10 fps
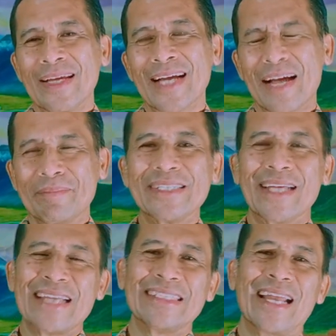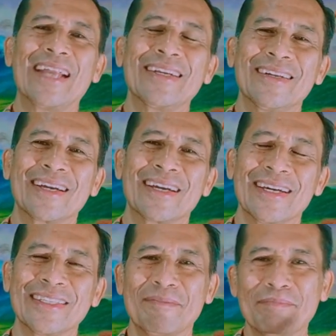kami jalan-jalan
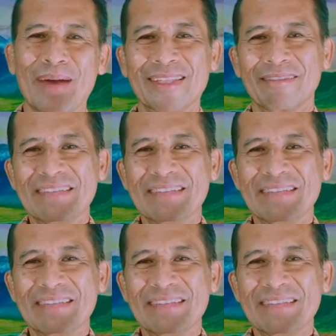ke tempat